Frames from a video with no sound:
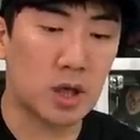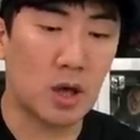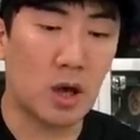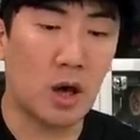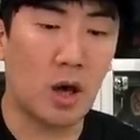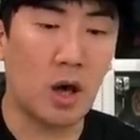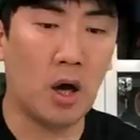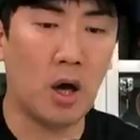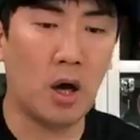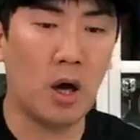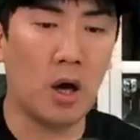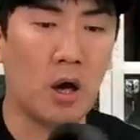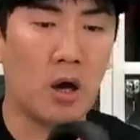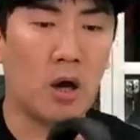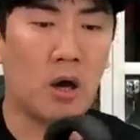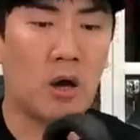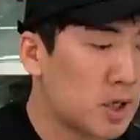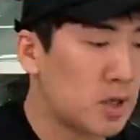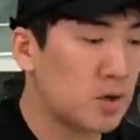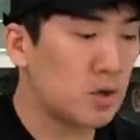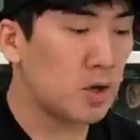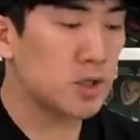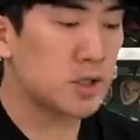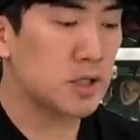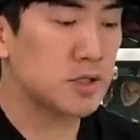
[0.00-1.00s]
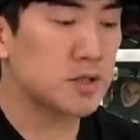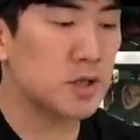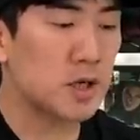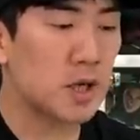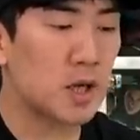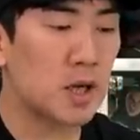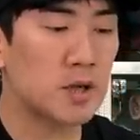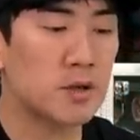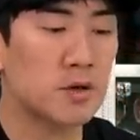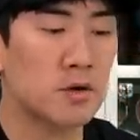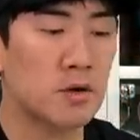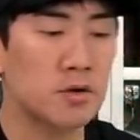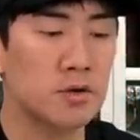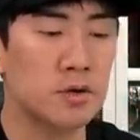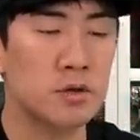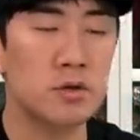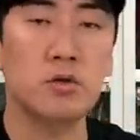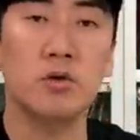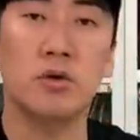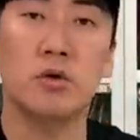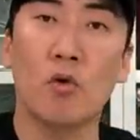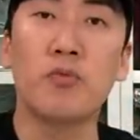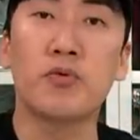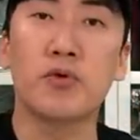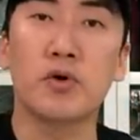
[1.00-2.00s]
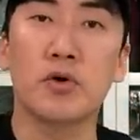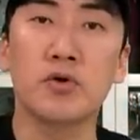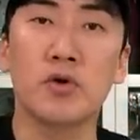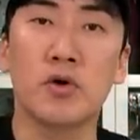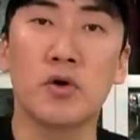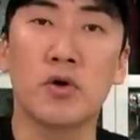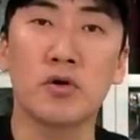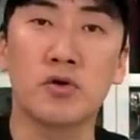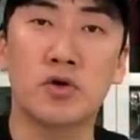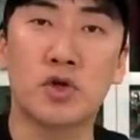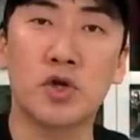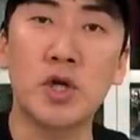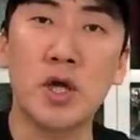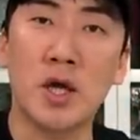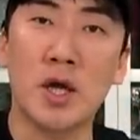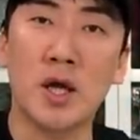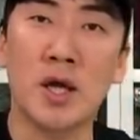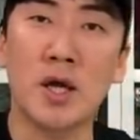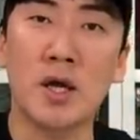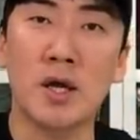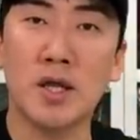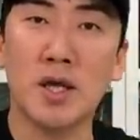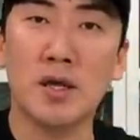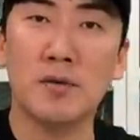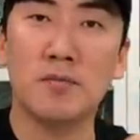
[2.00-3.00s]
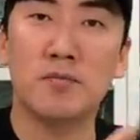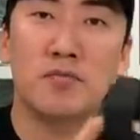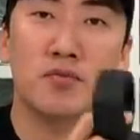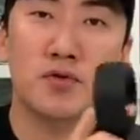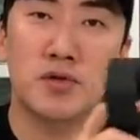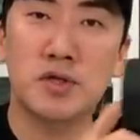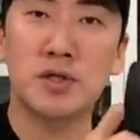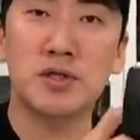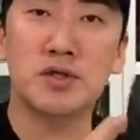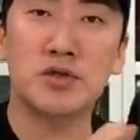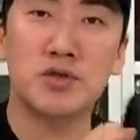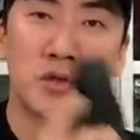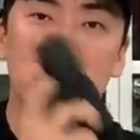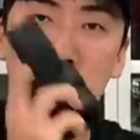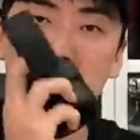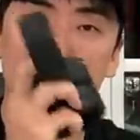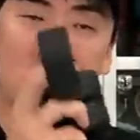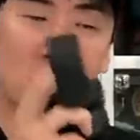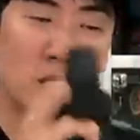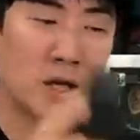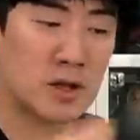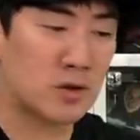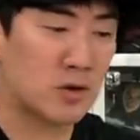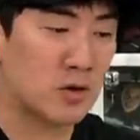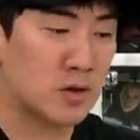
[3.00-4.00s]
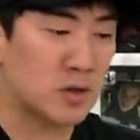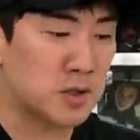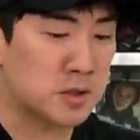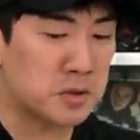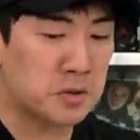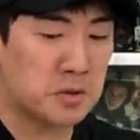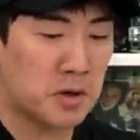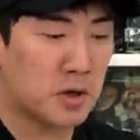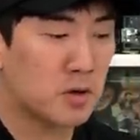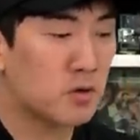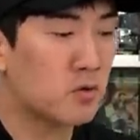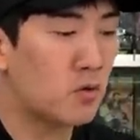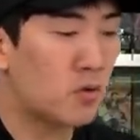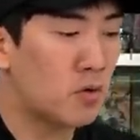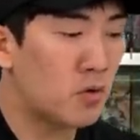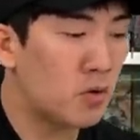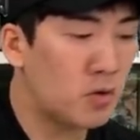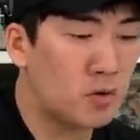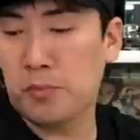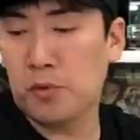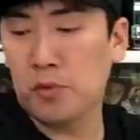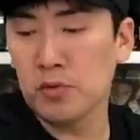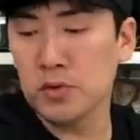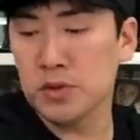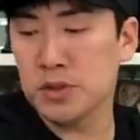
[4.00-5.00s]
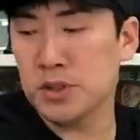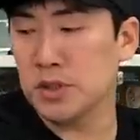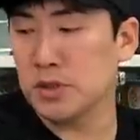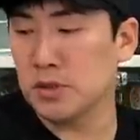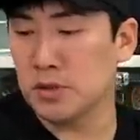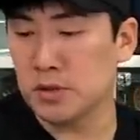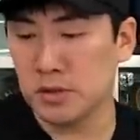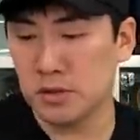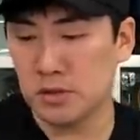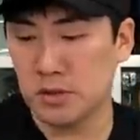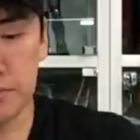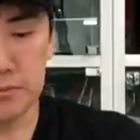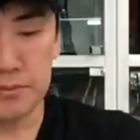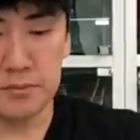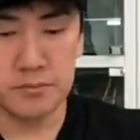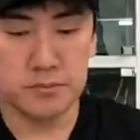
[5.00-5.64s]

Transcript: 개 어! 타이어가 다섯 개라는 거는 오프로더 뒤에 딱 붙일 수 있는 게 하나 더 있는 것 같고 봉지는